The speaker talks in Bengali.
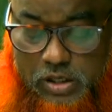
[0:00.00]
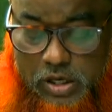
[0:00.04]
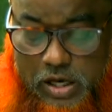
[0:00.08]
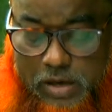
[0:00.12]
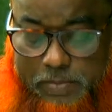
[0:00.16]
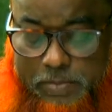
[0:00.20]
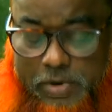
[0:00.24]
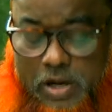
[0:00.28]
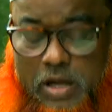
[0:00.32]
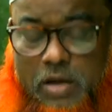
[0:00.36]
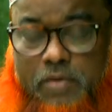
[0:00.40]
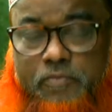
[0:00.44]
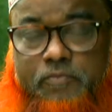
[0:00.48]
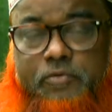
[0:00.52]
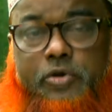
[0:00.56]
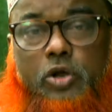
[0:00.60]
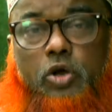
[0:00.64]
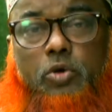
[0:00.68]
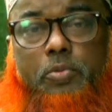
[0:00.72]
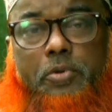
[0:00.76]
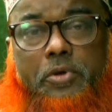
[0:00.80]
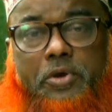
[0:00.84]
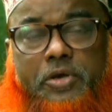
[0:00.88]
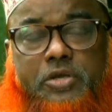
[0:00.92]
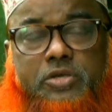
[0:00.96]
আমরা
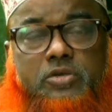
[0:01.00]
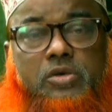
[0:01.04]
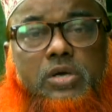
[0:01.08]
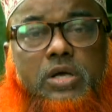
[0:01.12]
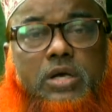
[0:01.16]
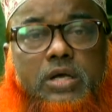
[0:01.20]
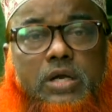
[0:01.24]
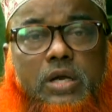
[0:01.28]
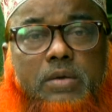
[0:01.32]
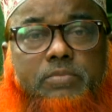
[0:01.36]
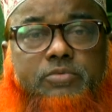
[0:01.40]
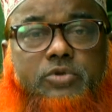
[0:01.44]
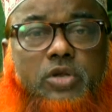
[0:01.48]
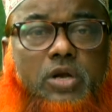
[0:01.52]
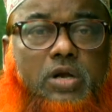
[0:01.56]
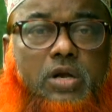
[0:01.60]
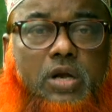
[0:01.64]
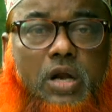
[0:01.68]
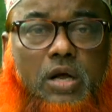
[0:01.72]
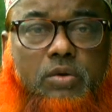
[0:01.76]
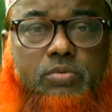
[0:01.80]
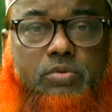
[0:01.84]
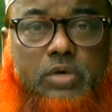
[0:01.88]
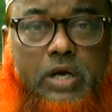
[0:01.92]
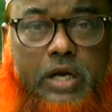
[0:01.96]
প্রিয়নবী রাসুল আকরাম
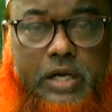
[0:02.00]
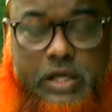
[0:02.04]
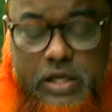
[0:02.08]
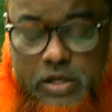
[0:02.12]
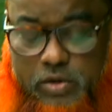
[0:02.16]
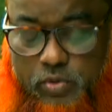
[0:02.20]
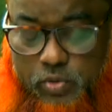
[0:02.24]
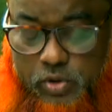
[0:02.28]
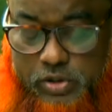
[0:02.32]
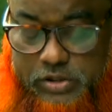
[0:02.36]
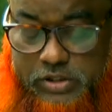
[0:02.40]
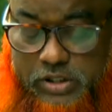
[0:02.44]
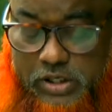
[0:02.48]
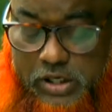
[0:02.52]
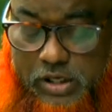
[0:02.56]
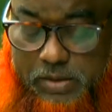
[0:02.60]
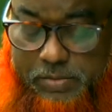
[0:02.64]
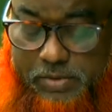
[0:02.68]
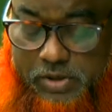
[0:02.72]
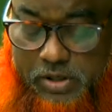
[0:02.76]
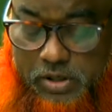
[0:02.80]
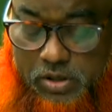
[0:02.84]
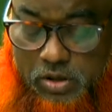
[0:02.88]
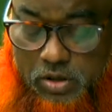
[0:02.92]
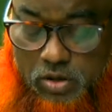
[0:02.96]
সাল্লাহ আলী
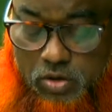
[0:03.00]
আসাল্লামের